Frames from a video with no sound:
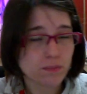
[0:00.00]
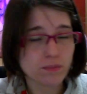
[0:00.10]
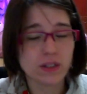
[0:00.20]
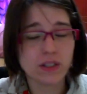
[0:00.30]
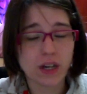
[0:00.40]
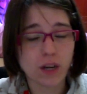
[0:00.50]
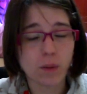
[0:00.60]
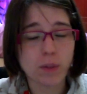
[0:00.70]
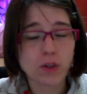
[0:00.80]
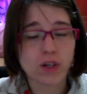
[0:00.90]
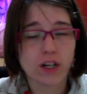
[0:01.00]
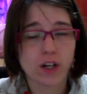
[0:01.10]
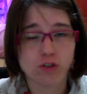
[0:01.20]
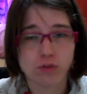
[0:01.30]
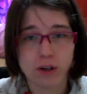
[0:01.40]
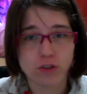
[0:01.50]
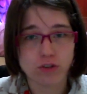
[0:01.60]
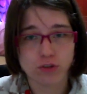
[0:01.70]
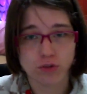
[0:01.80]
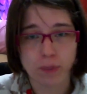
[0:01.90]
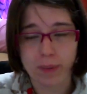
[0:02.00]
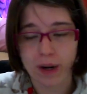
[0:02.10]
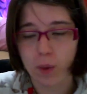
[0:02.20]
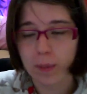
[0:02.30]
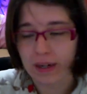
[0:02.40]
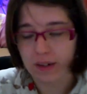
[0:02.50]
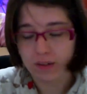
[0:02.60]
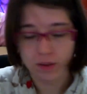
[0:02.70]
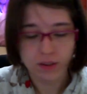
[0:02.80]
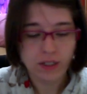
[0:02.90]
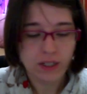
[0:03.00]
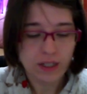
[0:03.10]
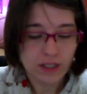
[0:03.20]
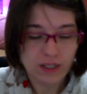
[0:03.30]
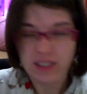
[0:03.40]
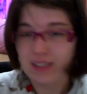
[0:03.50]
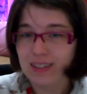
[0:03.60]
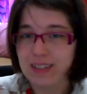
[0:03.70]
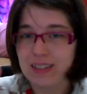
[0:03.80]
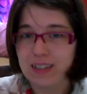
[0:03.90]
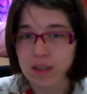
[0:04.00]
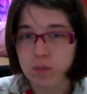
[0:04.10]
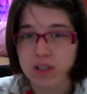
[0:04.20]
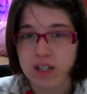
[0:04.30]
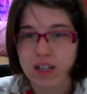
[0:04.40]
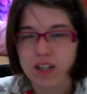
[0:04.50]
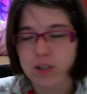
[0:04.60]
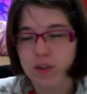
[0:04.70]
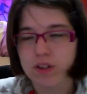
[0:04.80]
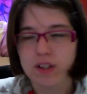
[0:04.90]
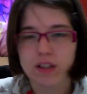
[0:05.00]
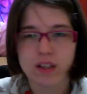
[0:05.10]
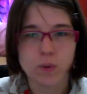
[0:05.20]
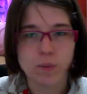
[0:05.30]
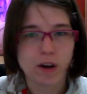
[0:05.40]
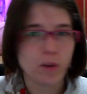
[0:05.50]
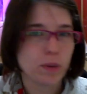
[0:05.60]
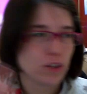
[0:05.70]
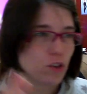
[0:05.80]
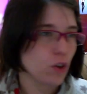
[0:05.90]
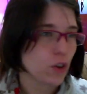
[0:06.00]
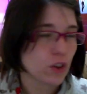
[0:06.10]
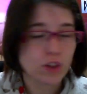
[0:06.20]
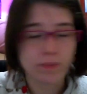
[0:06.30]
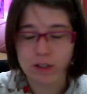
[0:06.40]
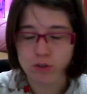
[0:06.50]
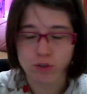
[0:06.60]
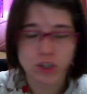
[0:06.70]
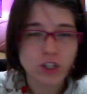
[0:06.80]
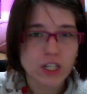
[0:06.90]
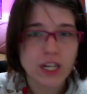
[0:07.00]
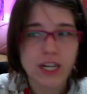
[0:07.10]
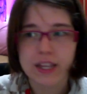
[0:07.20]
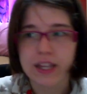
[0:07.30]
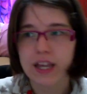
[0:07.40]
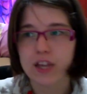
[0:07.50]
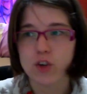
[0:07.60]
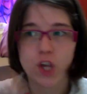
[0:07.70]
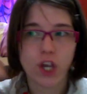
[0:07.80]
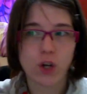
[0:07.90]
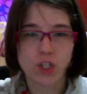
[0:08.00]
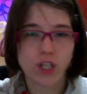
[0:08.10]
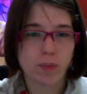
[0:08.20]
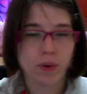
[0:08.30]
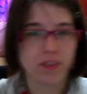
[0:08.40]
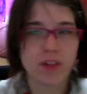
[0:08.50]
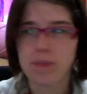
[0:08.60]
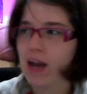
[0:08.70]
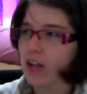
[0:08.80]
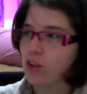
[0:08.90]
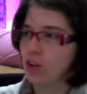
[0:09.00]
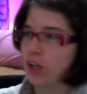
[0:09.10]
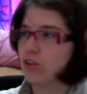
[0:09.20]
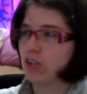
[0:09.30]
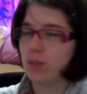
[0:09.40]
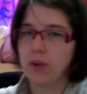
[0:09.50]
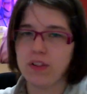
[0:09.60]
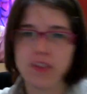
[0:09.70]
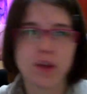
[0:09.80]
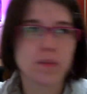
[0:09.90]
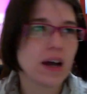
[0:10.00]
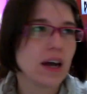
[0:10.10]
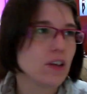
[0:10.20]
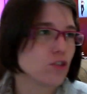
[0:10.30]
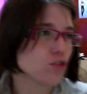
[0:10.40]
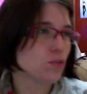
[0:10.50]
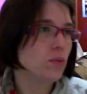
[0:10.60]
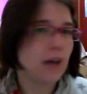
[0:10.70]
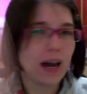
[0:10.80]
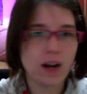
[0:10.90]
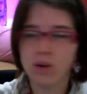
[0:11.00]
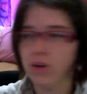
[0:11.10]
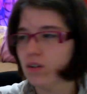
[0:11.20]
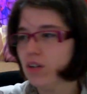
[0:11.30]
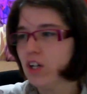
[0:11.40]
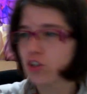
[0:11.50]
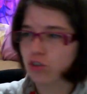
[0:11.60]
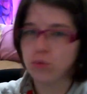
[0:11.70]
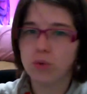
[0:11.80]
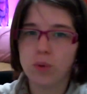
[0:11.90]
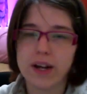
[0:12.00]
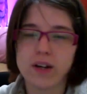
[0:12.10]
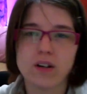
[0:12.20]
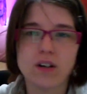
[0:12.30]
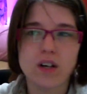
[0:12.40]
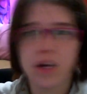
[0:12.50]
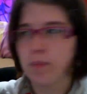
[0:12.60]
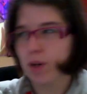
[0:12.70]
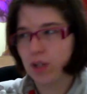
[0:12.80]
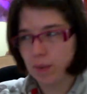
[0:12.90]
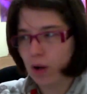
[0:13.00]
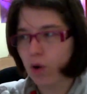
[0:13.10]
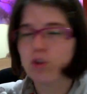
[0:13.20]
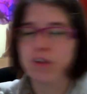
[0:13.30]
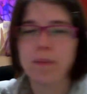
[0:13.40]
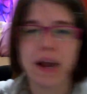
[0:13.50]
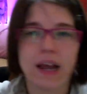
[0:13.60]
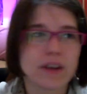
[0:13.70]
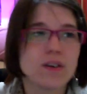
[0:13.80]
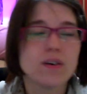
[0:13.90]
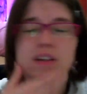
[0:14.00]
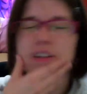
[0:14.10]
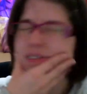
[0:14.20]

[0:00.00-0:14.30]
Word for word: Y llegará un momento en el que los humanos nos usen para comer, ¿no? Y se muestra aquí la situación esa de humano versus dioses, de yo quiero estar por encima, yo quiero estar por encima, yo soy muy malo, yo soy muy bueno, pero también hago cosas malas, ¿no? Es,